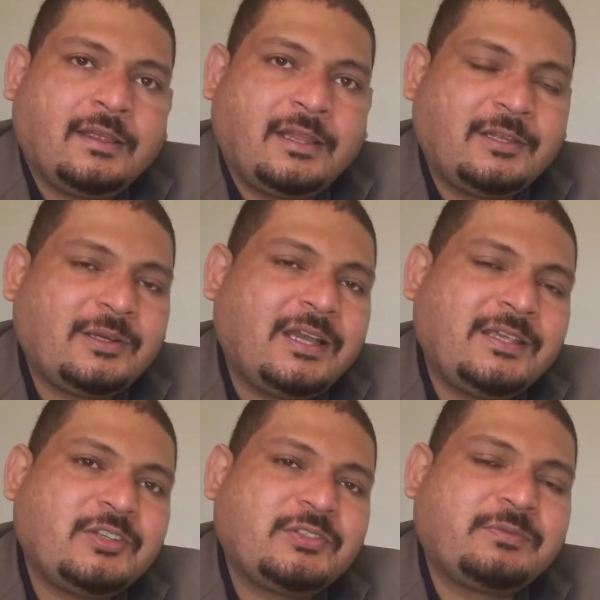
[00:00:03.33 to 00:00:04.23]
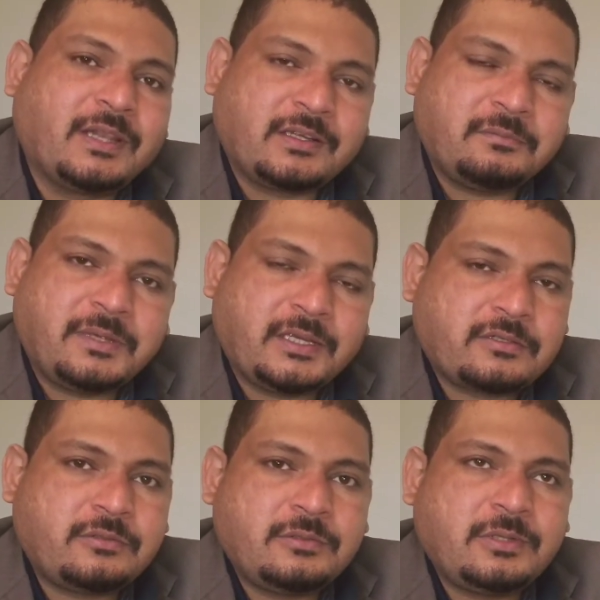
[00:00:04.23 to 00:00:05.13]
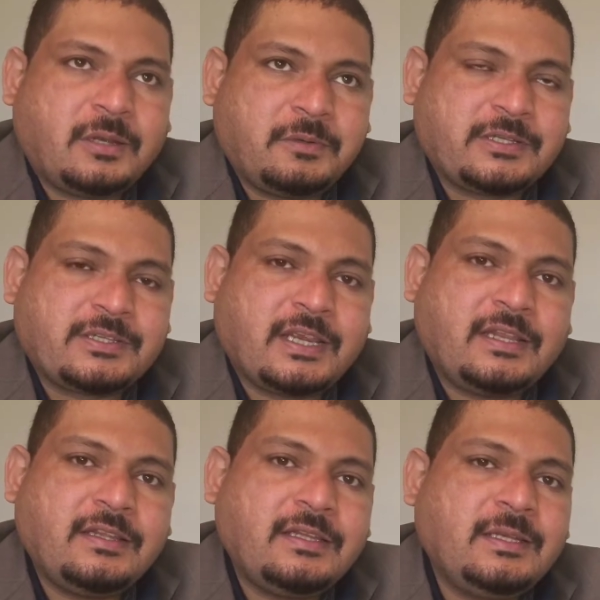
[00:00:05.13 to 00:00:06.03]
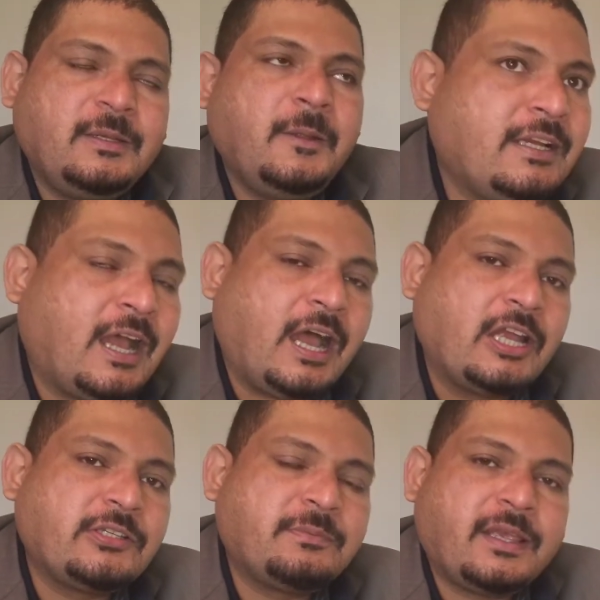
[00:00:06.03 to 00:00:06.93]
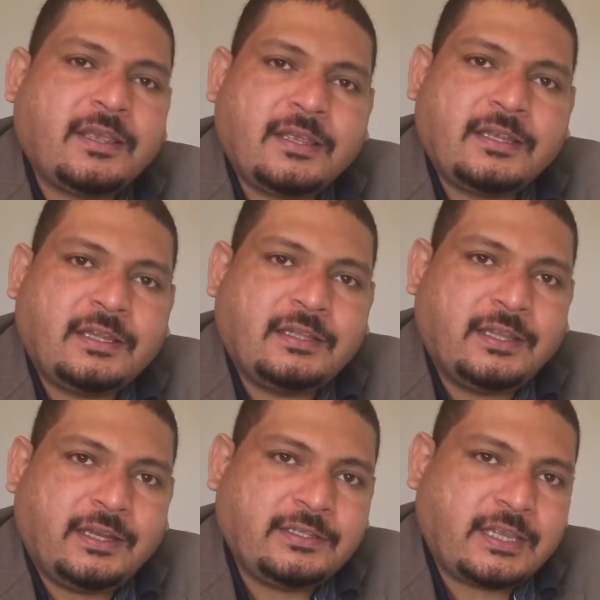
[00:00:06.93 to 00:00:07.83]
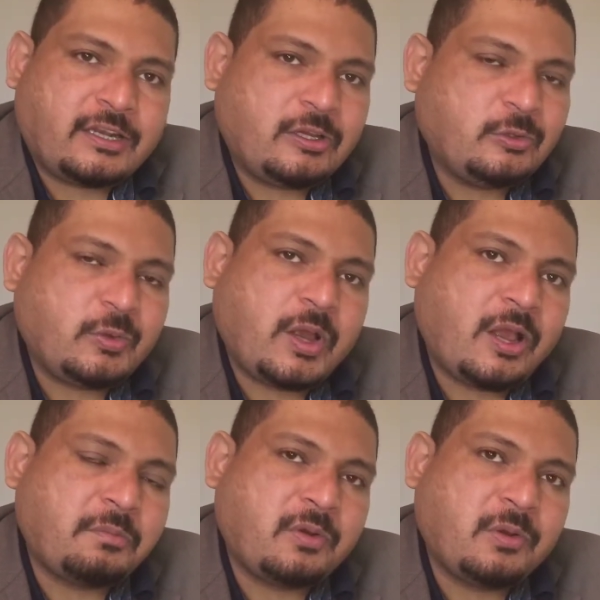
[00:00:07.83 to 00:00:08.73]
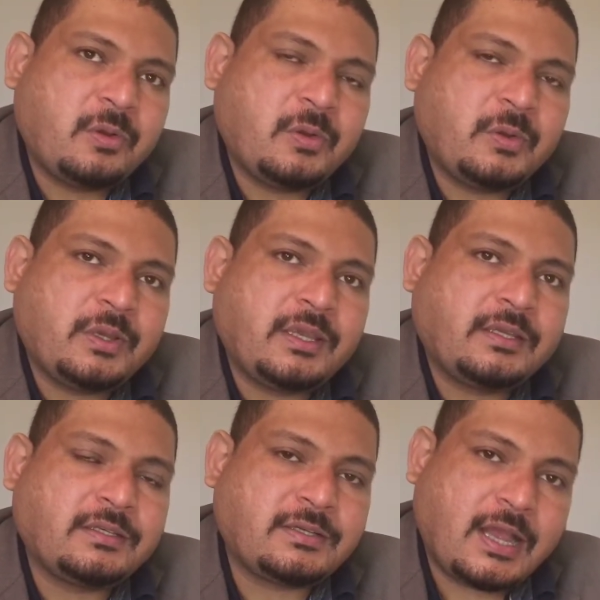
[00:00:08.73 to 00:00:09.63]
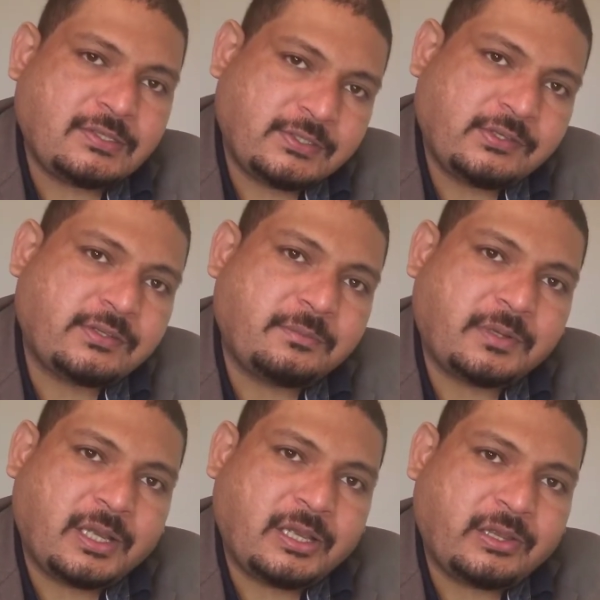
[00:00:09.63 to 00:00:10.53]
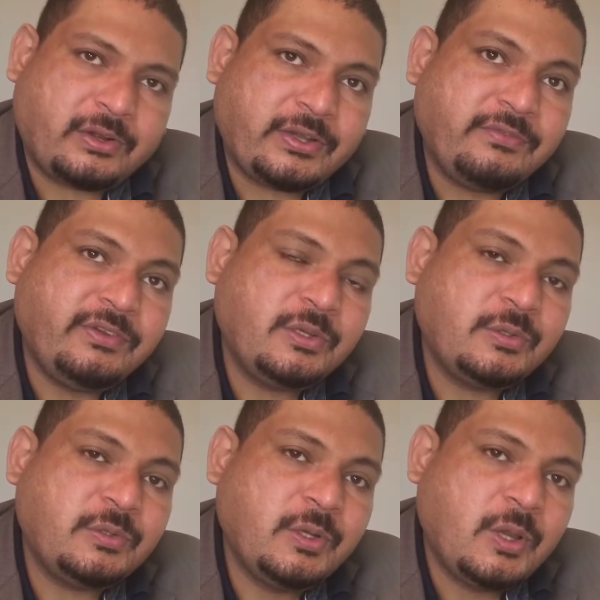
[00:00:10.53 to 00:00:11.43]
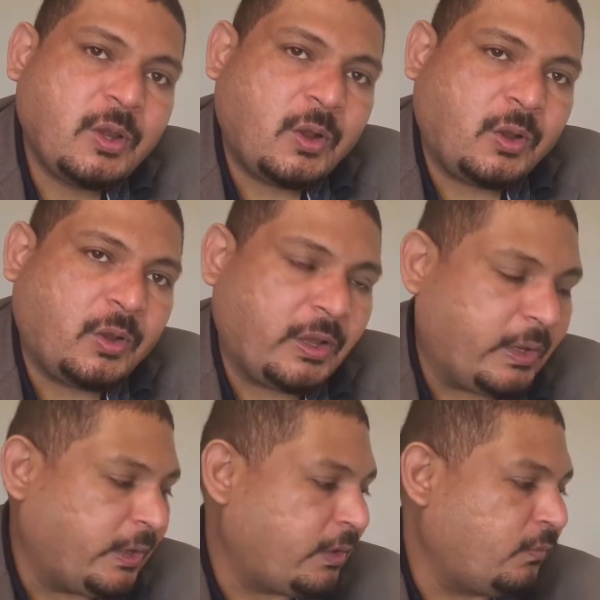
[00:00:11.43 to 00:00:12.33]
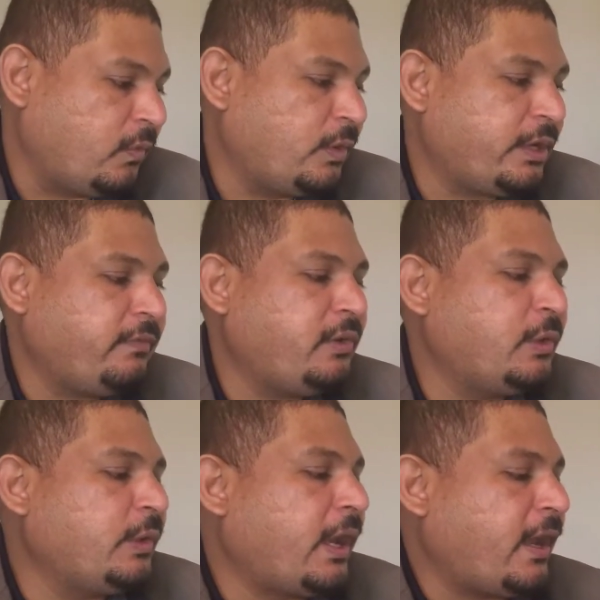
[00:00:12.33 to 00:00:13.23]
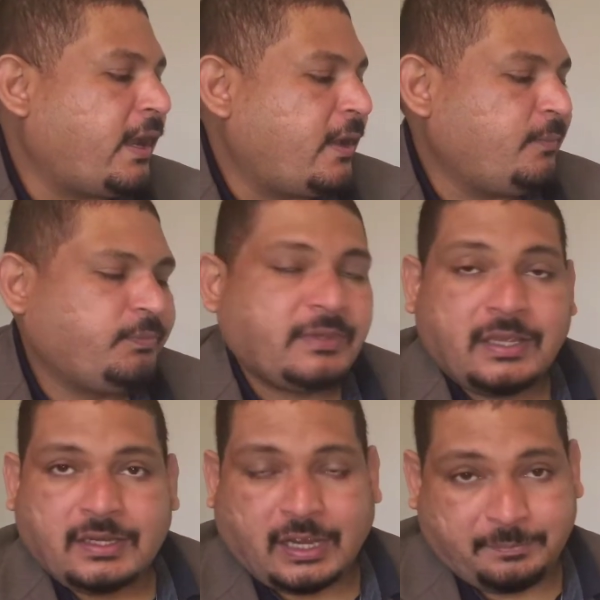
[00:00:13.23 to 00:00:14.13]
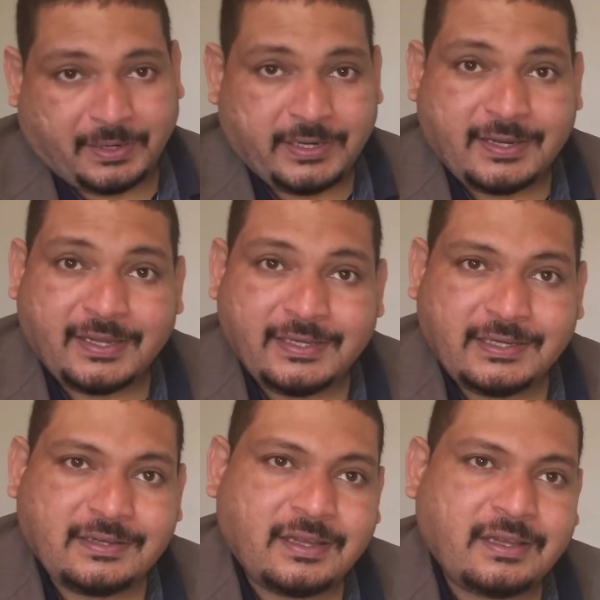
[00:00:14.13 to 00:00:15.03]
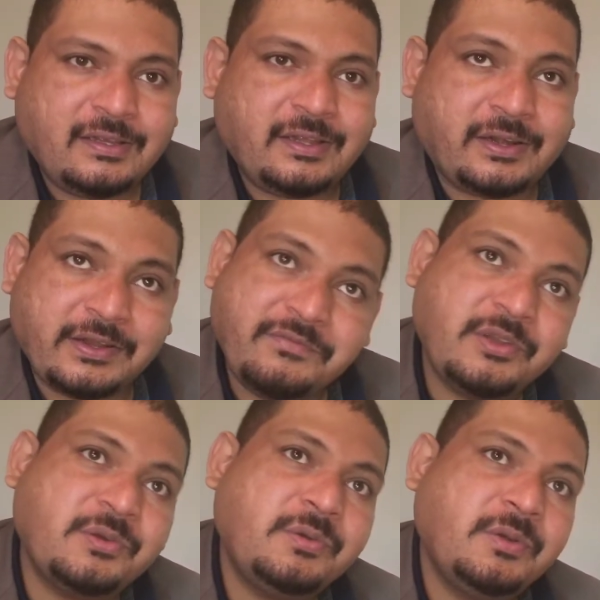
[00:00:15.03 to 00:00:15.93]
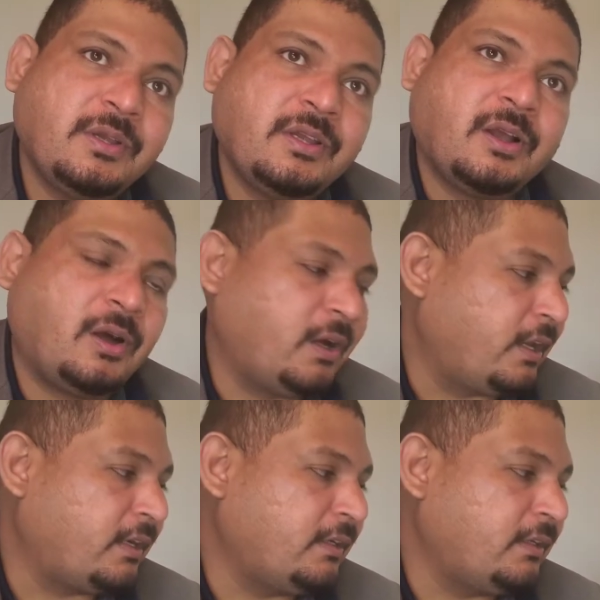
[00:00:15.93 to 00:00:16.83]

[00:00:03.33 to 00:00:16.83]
हेलो गाइस वेलकम बैक टू आवर चैनल आज मैं देने जा रहा हूँ आपको एक खास किस्म का रिव्यू और वो रिव्यू है पाइगैनिक का रिव्यू और